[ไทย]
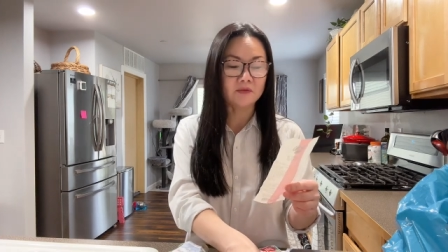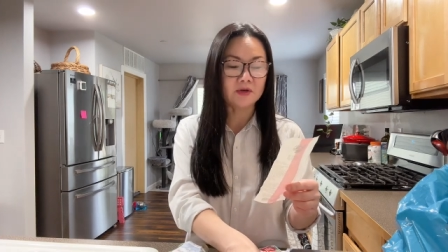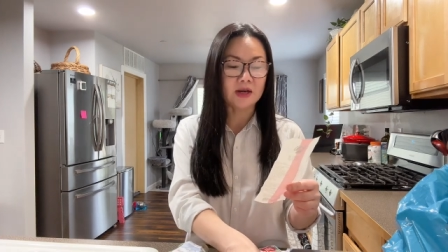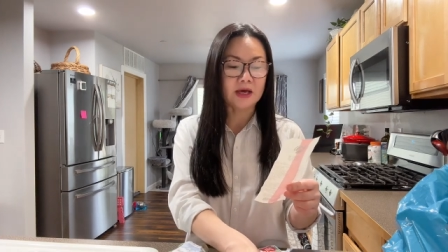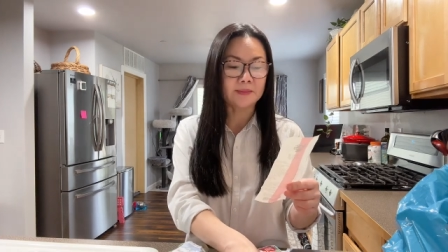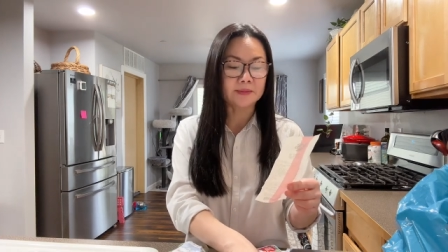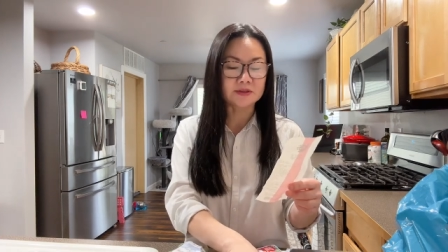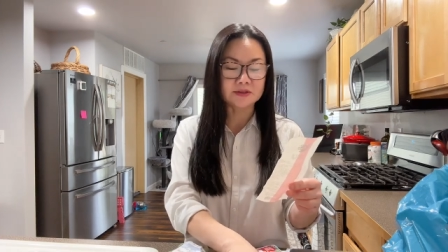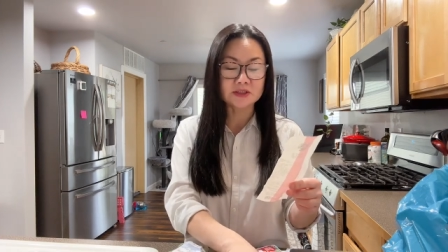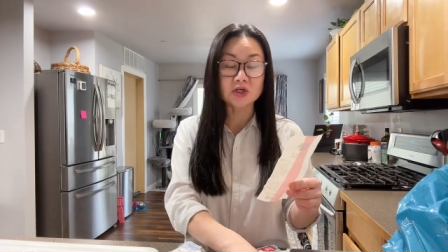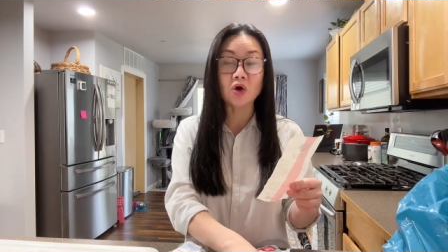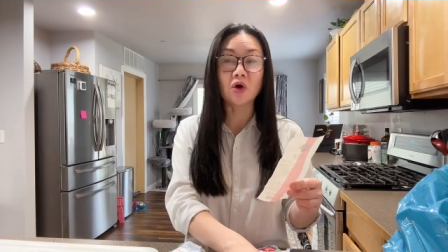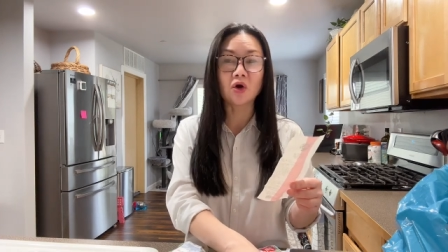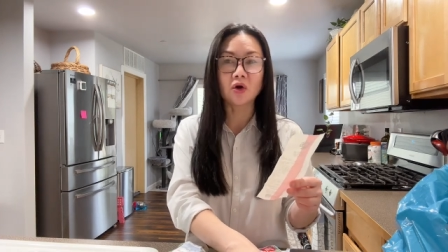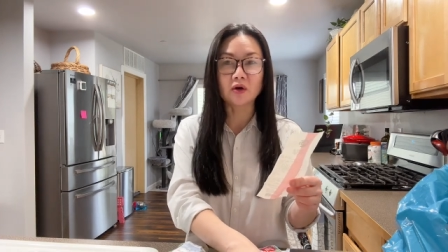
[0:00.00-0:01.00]
เวลาไปซื้อ
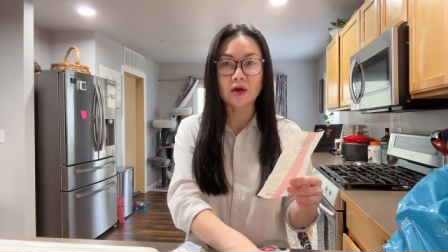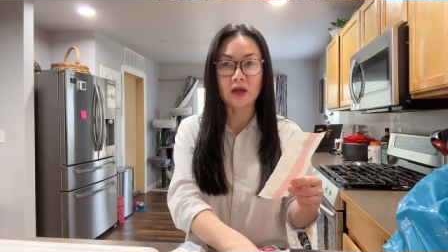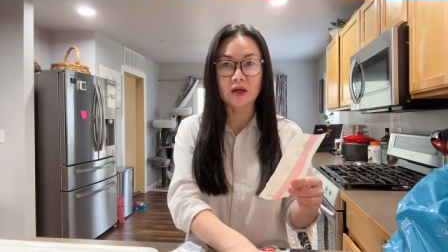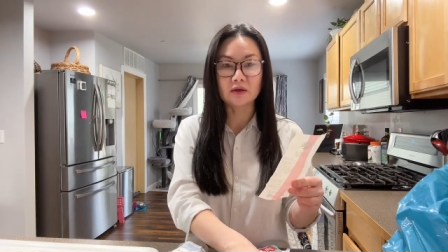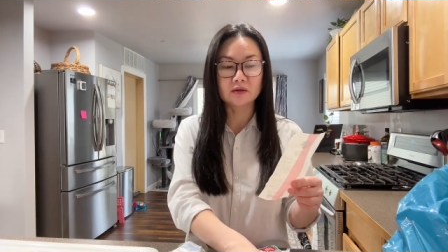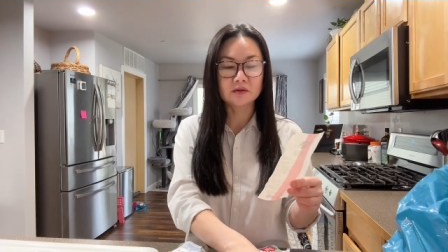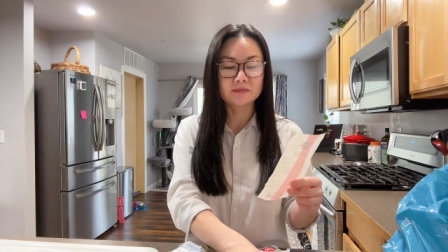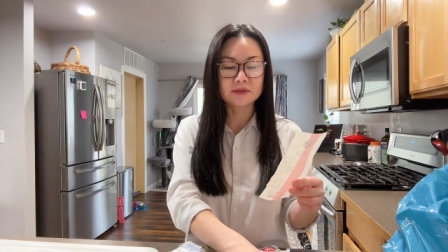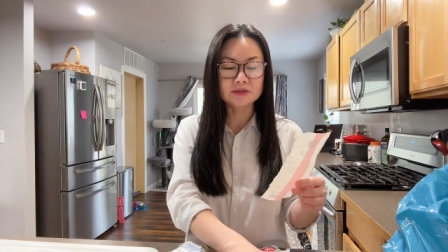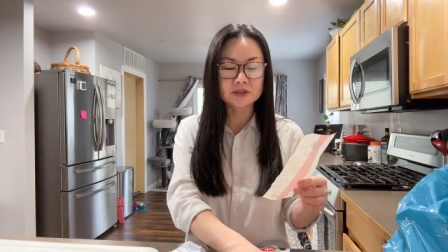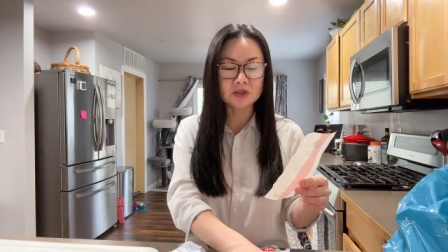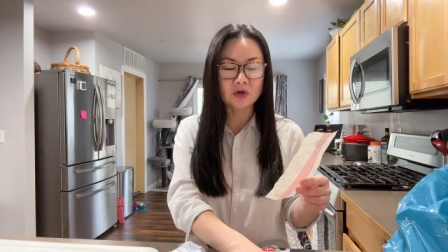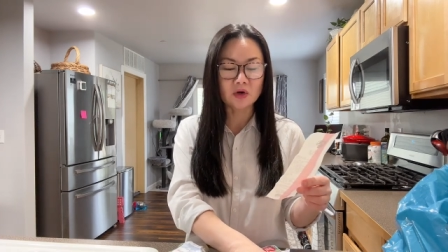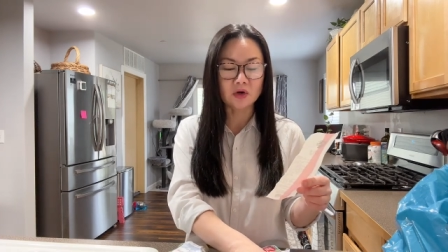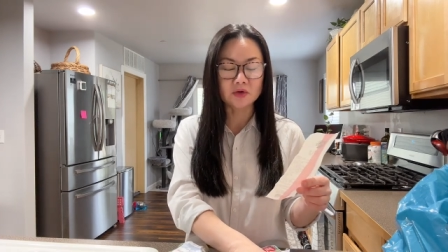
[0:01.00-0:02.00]
ของอะไปซื้
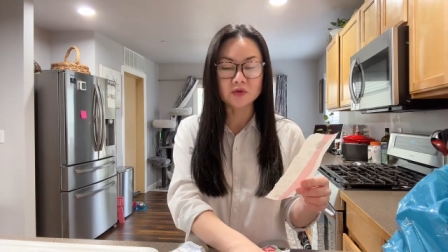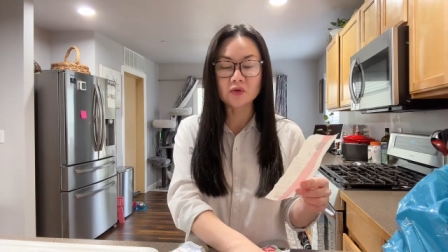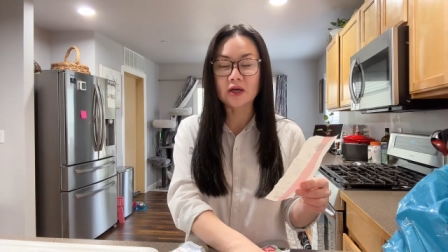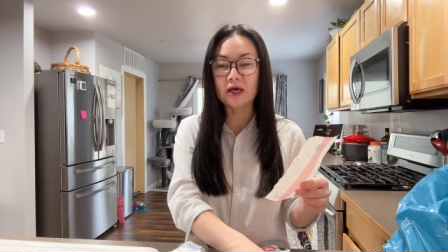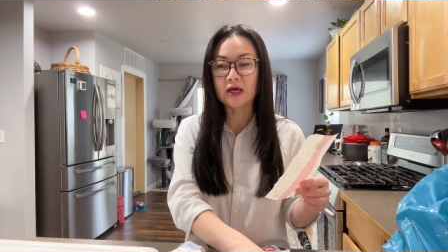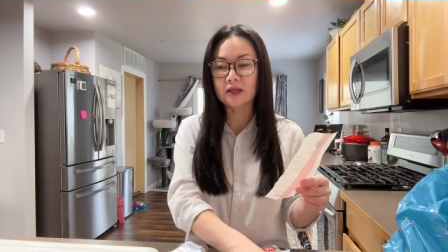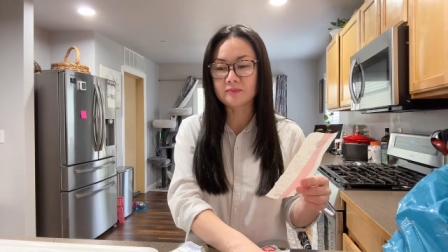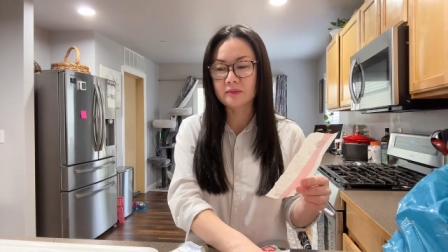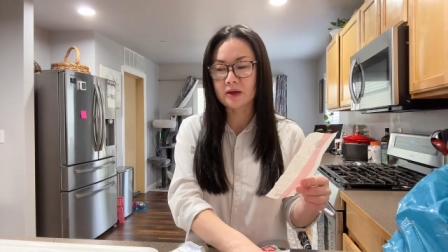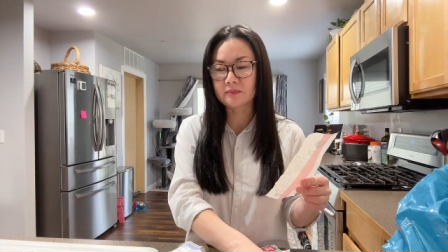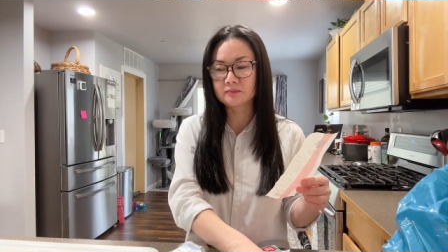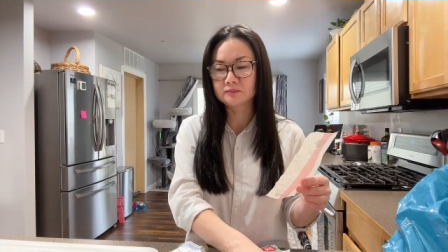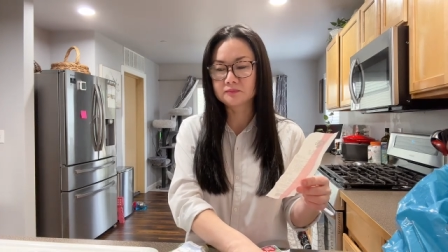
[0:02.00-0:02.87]
อของยุลานแบบ